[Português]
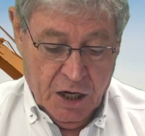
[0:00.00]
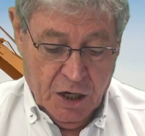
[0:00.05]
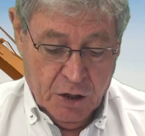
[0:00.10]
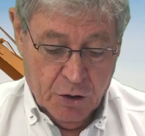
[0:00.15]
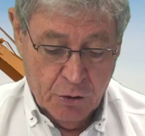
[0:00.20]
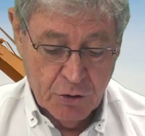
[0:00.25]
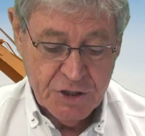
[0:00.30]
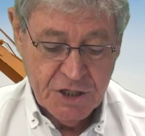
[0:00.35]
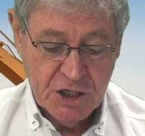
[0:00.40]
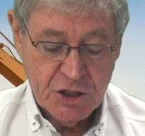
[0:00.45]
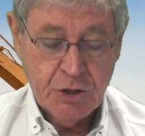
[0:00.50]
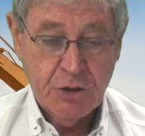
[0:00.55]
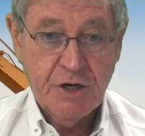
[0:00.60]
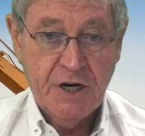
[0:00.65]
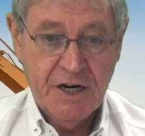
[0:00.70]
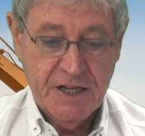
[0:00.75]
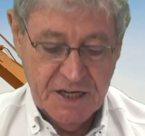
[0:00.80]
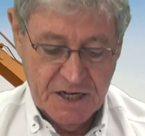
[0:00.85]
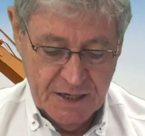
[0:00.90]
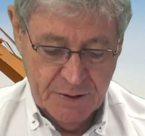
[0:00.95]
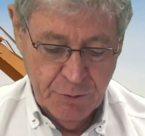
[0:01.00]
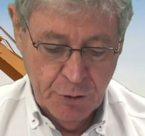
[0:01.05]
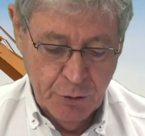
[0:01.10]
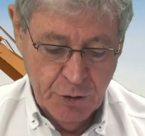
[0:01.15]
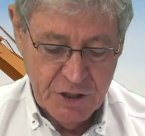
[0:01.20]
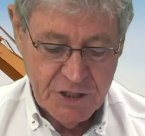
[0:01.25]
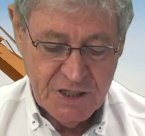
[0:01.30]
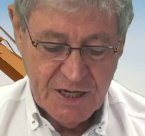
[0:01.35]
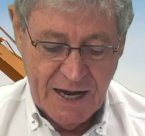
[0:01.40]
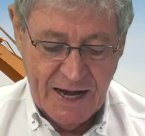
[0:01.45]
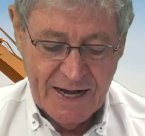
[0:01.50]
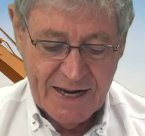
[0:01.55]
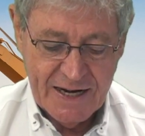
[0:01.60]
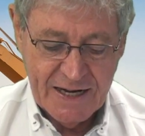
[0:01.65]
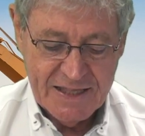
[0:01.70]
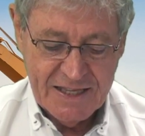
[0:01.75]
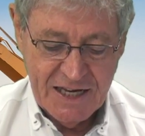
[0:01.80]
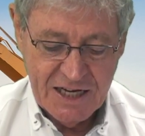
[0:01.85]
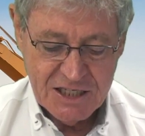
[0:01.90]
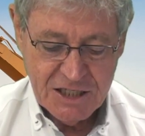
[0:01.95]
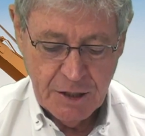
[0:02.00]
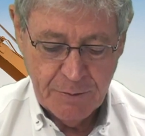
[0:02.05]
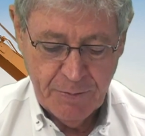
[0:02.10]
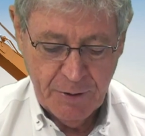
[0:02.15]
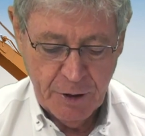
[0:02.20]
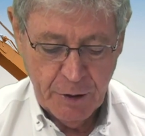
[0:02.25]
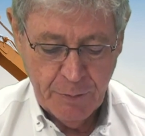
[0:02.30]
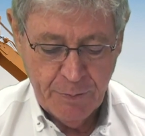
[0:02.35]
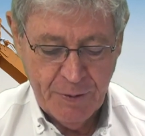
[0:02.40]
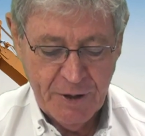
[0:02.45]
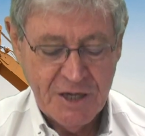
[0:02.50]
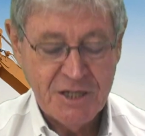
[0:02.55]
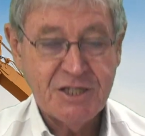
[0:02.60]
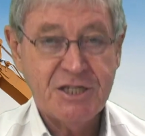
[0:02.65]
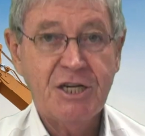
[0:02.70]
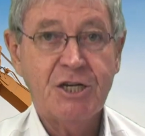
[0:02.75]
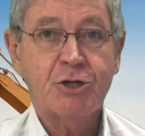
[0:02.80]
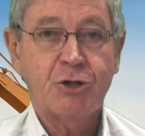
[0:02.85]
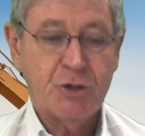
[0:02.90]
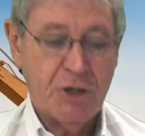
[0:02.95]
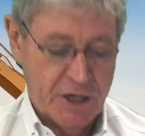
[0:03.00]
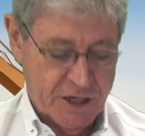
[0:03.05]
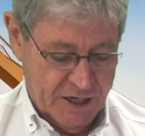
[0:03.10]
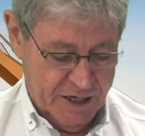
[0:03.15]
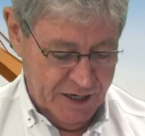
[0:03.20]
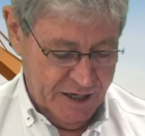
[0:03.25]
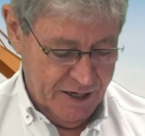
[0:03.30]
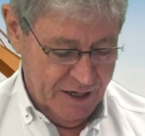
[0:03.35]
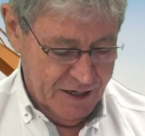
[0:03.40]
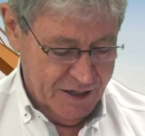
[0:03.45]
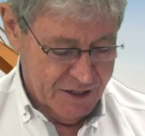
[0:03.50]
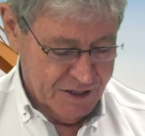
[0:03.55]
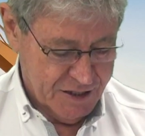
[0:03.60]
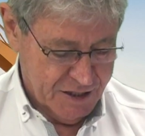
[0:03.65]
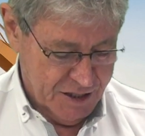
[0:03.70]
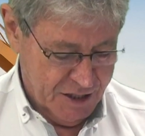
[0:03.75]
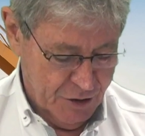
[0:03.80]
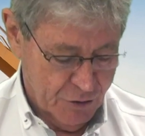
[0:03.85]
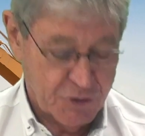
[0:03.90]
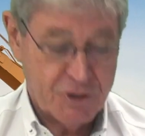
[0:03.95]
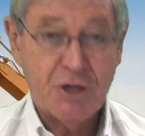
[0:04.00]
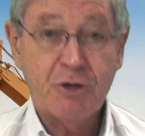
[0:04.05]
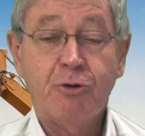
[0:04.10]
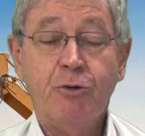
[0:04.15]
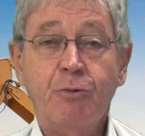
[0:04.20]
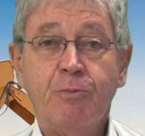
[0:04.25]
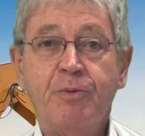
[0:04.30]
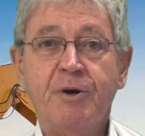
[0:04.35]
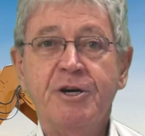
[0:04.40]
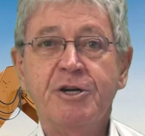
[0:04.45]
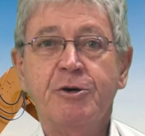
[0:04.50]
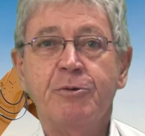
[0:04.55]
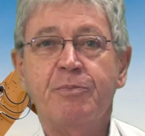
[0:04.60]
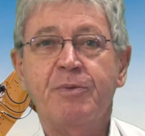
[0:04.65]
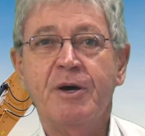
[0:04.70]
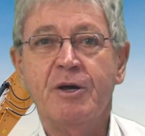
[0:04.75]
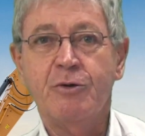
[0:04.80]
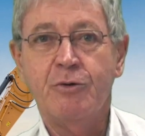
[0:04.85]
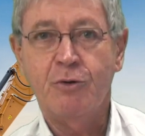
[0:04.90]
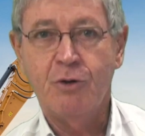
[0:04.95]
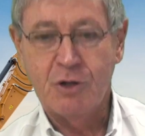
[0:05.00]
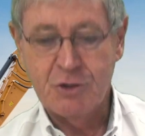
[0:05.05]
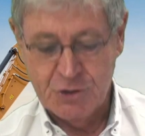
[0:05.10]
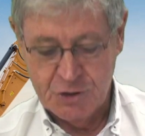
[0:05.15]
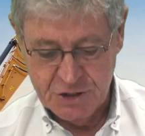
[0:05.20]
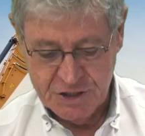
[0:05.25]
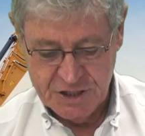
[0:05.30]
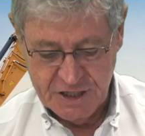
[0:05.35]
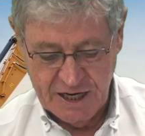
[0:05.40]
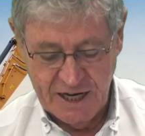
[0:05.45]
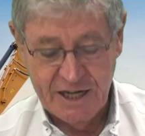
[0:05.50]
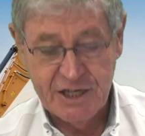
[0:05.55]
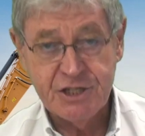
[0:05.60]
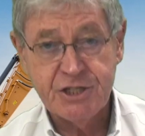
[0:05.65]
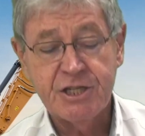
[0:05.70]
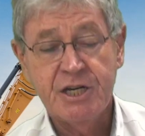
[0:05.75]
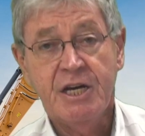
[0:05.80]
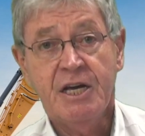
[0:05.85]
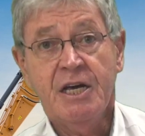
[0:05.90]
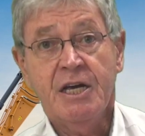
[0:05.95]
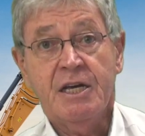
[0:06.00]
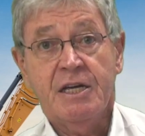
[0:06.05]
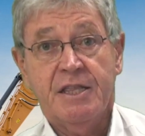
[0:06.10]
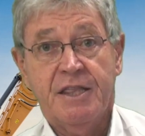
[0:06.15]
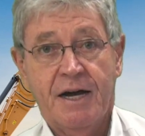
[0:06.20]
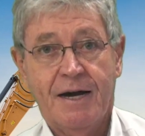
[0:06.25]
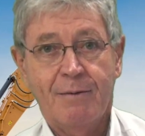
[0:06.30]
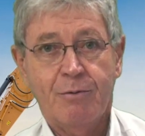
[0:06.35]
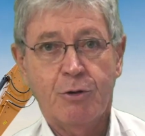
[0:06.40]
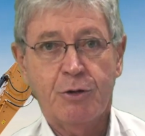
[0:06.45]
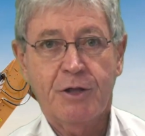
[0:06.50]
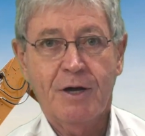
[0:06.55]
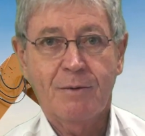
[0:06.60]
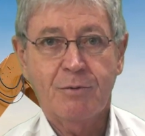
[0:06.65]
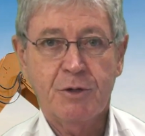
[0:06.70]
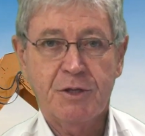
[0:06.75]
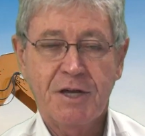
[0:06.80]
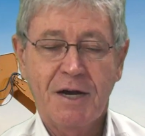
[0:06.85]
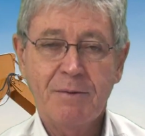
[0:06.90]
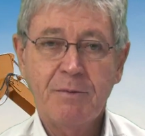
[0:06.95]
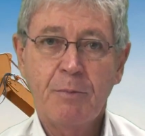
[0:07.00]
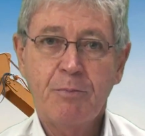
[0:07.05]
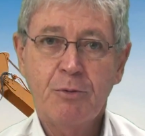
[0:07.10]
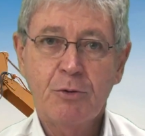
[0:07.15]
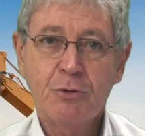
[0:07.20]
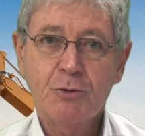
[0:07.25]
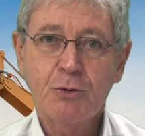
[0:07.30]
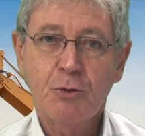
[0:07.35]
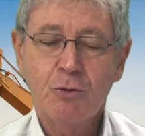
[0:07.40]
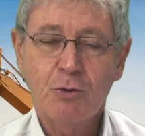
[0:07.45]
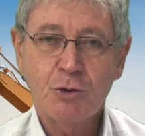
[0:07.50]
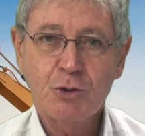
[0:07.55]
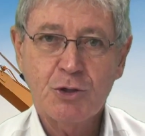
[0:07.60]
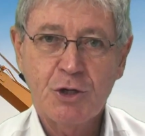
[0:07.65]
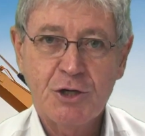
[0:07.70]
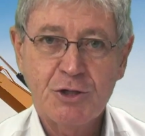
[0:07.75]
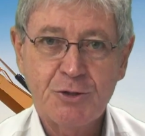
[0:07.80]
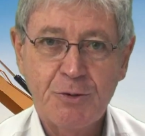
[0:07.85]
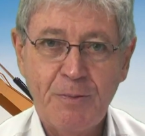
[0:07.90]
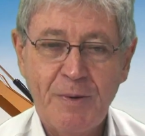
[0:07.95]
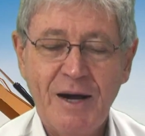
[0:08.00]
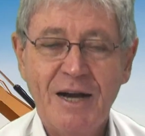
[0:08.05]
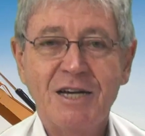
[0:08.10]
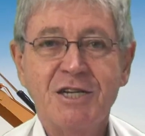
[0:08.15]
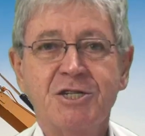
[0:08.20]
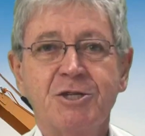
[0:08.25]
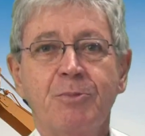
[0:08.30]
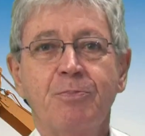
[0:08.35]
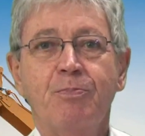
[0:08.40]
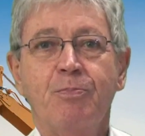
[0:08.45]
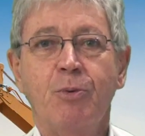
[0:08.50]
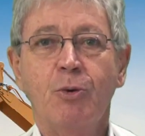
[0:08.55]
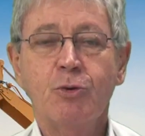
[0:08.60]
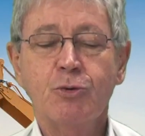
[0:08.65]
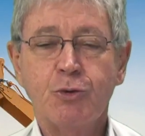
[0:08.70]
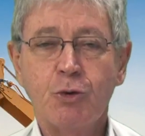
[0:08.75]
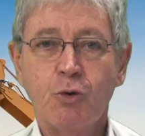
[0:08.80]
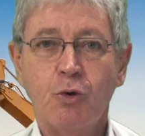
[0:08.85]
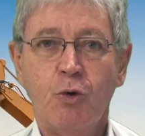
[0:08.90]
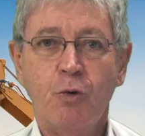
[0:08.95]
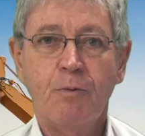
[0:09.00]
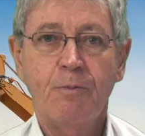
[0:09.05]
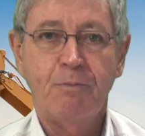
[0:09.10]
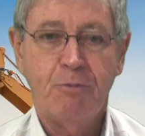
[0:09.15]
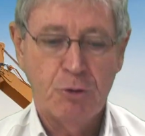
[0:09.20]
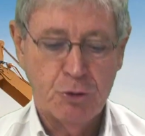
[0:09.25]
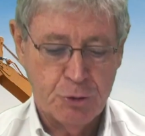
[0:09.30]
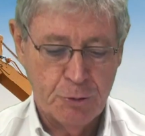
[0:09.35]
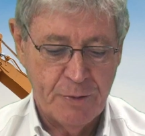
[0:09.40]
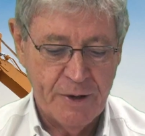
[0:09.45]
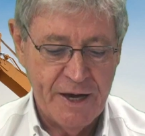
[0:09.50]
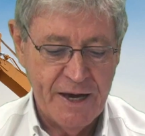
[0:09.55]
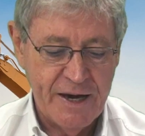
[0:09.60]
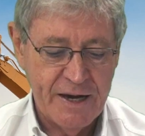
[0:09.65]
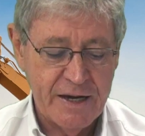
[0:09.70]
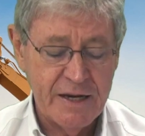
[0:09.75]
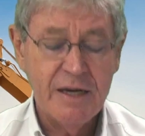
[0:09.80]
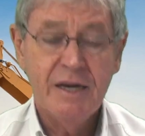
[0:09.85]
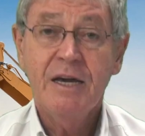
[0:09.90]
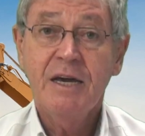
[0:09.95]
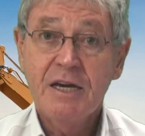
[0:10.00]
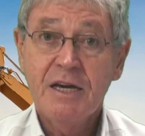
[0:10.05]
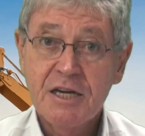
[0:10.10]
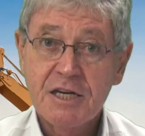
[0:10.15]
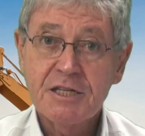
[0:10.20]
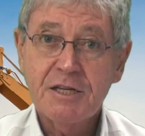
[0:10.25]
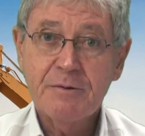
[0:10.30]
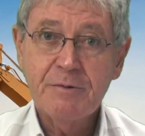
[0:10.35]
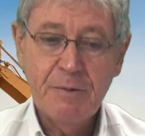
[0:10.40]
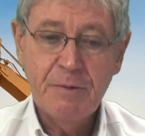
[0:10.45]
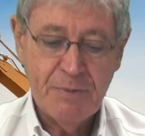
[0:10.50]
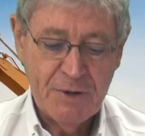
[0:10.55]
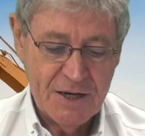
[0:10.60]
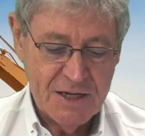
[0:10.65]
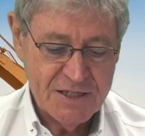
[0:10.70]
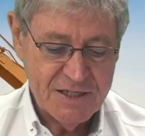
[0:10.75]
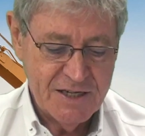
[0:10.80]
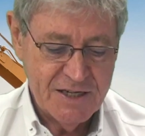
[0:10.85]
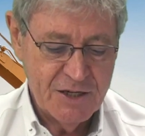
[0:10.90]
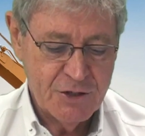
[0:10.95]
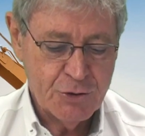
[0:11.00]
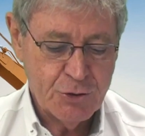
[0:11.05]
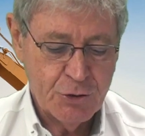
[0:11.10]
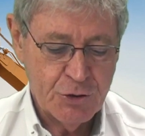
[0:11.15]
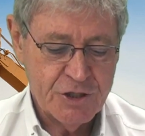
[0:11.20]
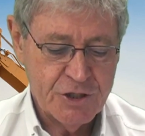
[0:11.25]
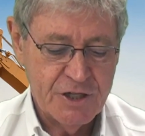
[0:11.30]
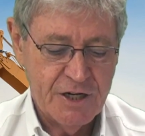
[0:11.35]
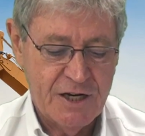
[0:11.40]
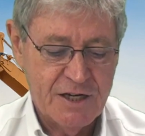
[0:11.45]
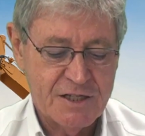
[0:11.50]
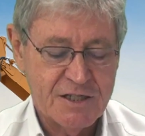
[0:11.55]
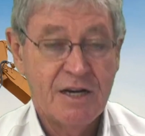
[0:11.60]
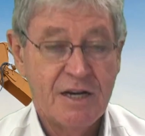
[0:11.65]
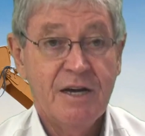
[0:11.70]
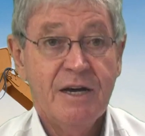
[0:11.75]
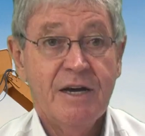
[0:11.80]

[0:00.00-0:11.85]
concessionária de caminhões, agradecem pelo prestígio daqueles que nos acompanham pelo nosso site www.consorciomage.com.br e também pelas redes sociais.